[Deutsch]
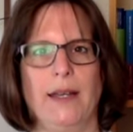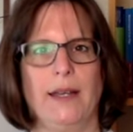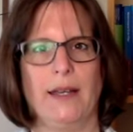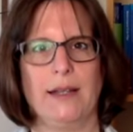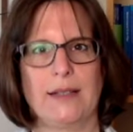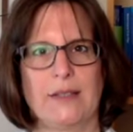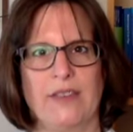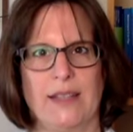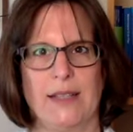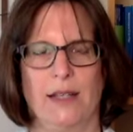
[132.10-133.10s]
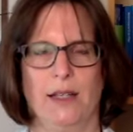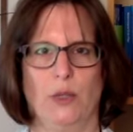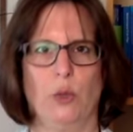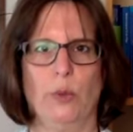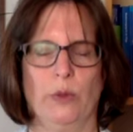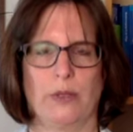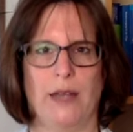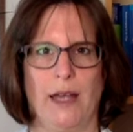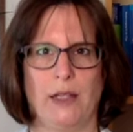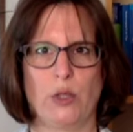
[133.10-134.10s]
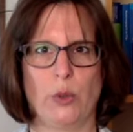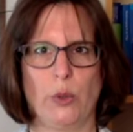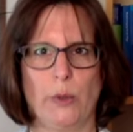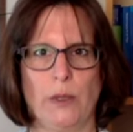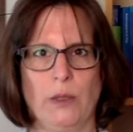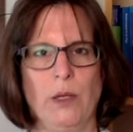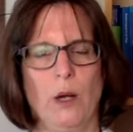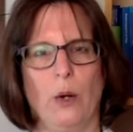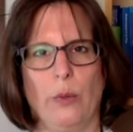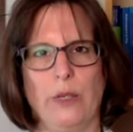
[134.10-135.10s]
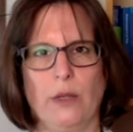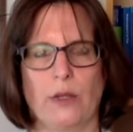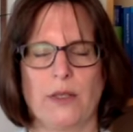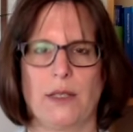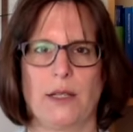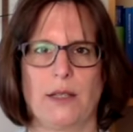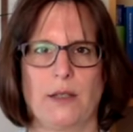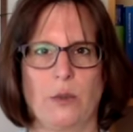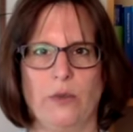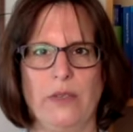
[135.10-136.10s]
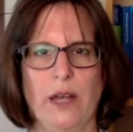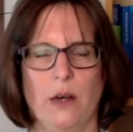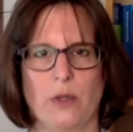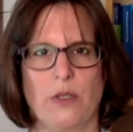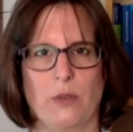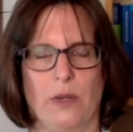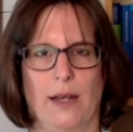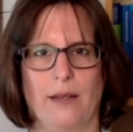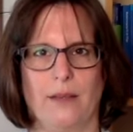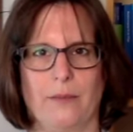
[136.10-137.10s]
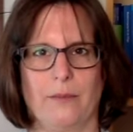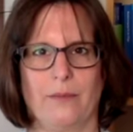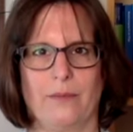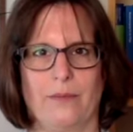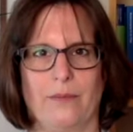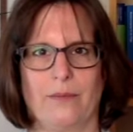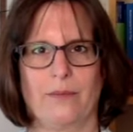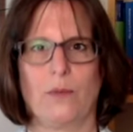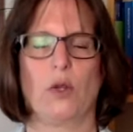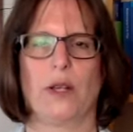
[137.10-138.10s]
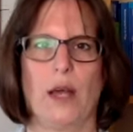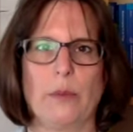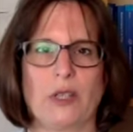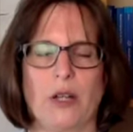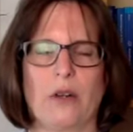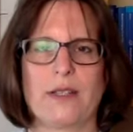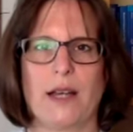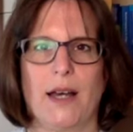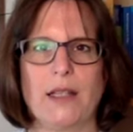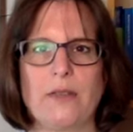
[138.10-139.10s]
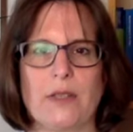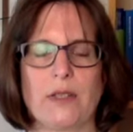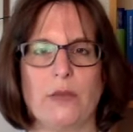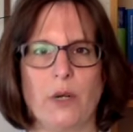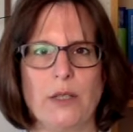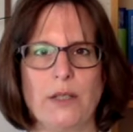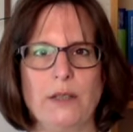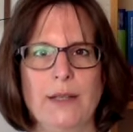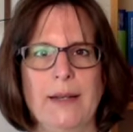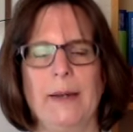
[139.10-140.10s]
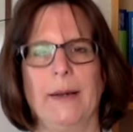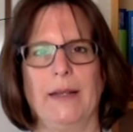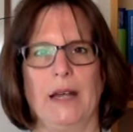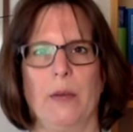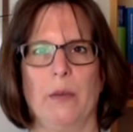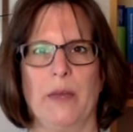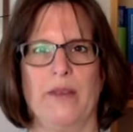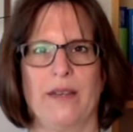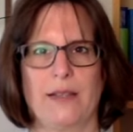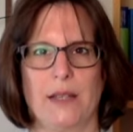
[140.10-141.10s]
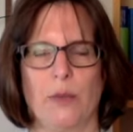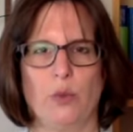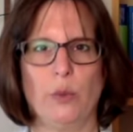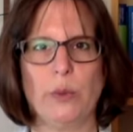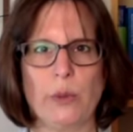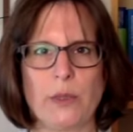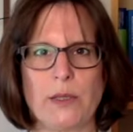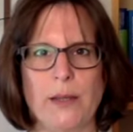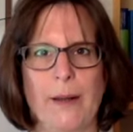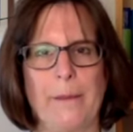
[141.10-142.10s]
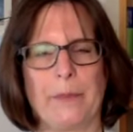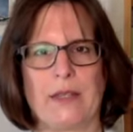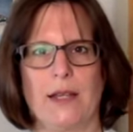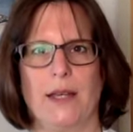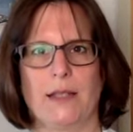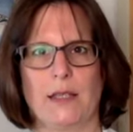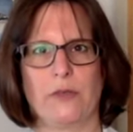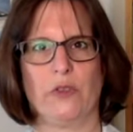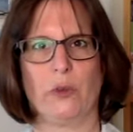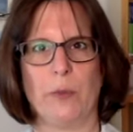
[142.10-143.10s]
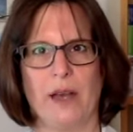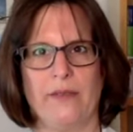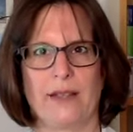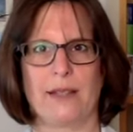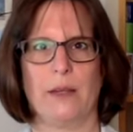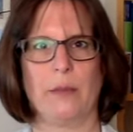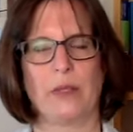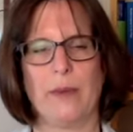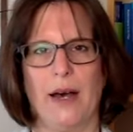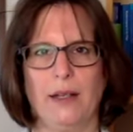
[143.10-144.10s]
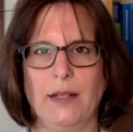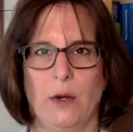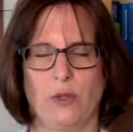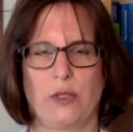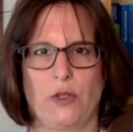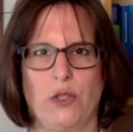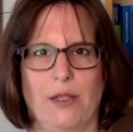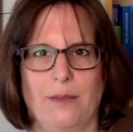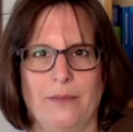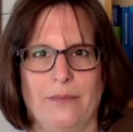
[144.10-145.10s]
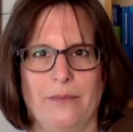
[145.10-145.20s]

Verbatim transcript: Er lässt Wasser in den Tubulus einströmen, um die Konzentration wieder auszugleichen. Ja, und dann habe ich genau das erreicht, was ich wollte. Ich habe mehr Wasser im Tubulus, das heißt, es wird mehr Wasser mit dem Hahn ausgeschieden.